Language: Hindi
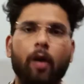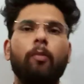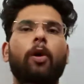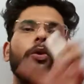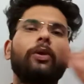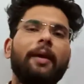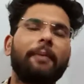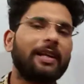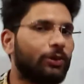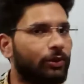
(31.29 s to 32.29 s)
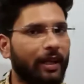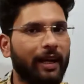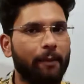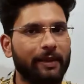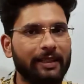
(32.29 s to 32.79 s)
मोनू के पास दूसरा
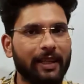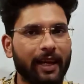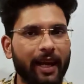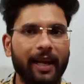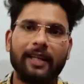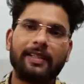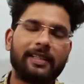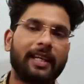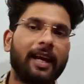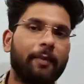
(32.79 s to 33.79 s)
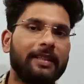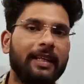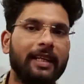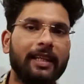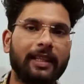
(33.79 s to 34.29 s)
कैपेसिटर है जिसकी
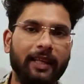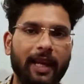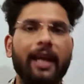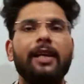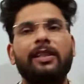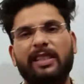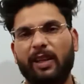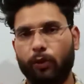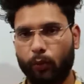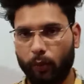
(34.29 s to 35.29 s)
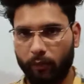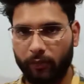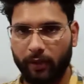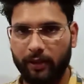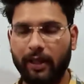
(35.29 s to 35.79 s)
कैपेसिटी कितनी है सी टू
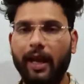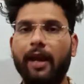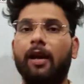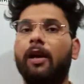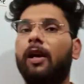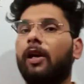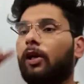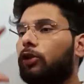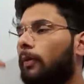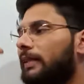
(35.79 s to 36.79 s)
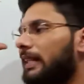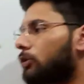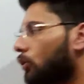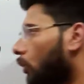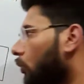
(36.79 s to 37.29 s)
ठीक है जो बच्चा
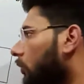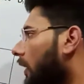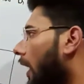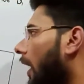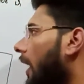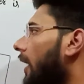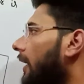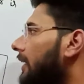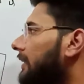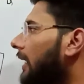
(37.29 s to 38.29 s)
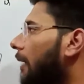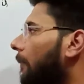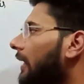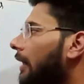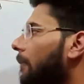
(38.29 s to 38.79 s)
सोनू था इसने
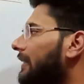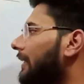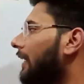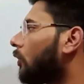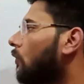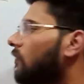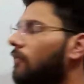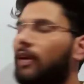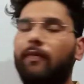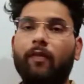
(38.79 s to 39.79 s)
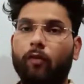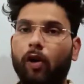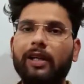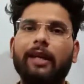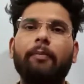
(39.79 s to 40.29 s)
अपने कैपेसिटर को वी वन
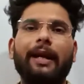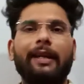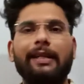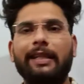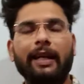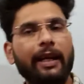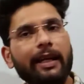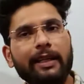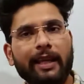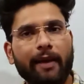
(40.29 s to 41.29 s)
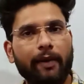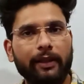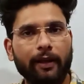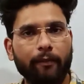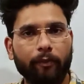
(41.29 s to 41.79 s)
वोल्ट की बैटरी से कनेक्ट किया हुआ
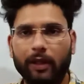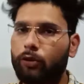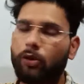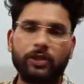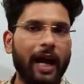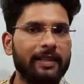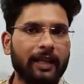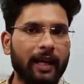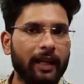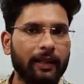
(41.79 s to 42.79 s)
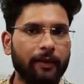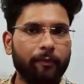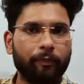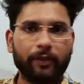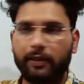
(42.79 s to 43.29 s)
था इसको चार्ज करा था
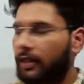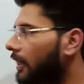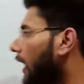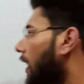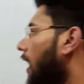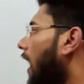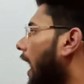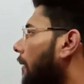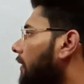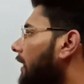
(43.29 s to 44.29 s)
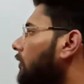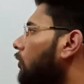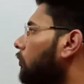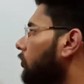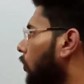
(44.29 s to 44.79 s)
ठीक है अब ये
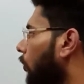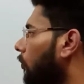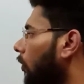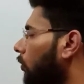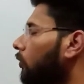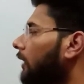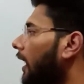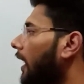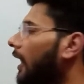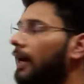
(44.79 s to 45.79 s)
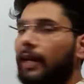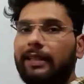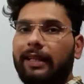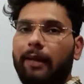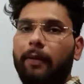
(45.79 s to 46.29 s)
जो सोन मोनू था
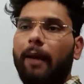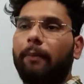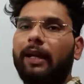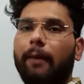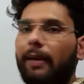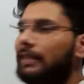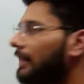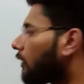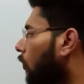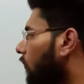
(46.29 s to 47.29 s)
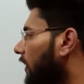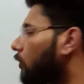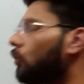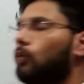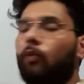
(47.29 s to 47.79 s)
इसने भी अपने कैपेसिटर को
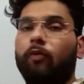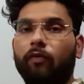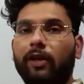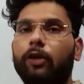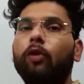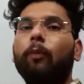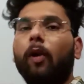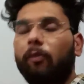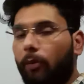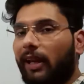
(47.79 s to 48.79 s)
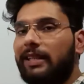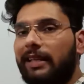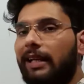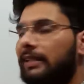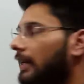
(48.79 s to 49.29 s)
V2 V2
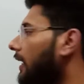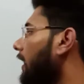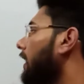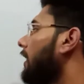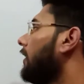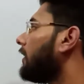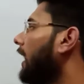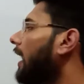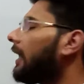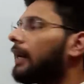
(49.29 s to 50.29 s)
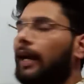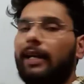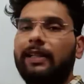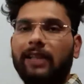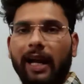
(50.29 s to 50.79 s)
पोटेंशियल से क्या कर रहा
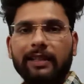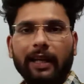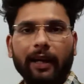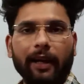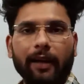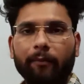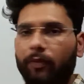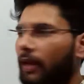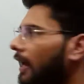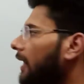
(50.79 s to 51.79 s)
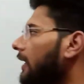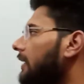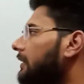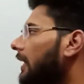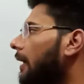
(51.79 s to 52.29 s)
है चार्ज कर रहा है यानी
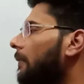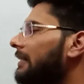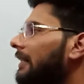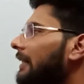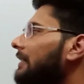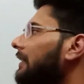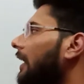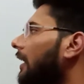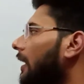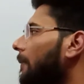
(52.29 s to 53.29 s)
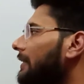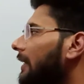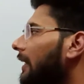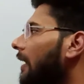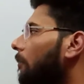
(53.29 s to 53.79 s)
इसके कैपेसिटेंस
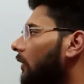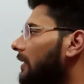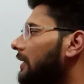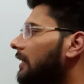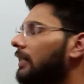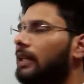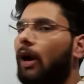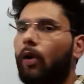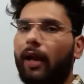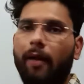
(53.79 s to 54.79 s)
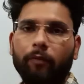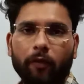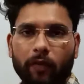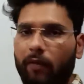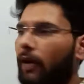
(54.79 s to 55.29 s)
कैपेसिटर का पोटेंशियल कितना हो गया
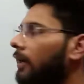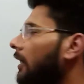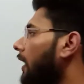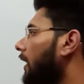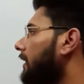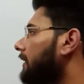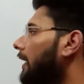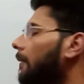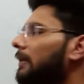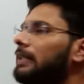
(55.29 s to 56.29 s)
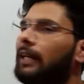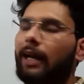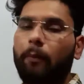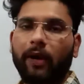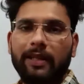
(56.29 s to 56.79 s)
V1 इसका कैपेसिटर
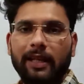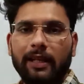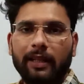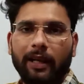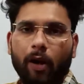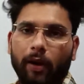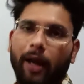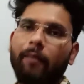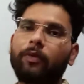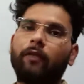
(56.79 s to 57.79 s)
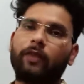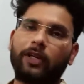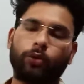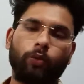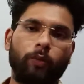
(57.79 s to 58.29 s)
का पोटेंशियल कितना हो गया
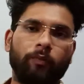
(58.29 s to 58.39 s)
V2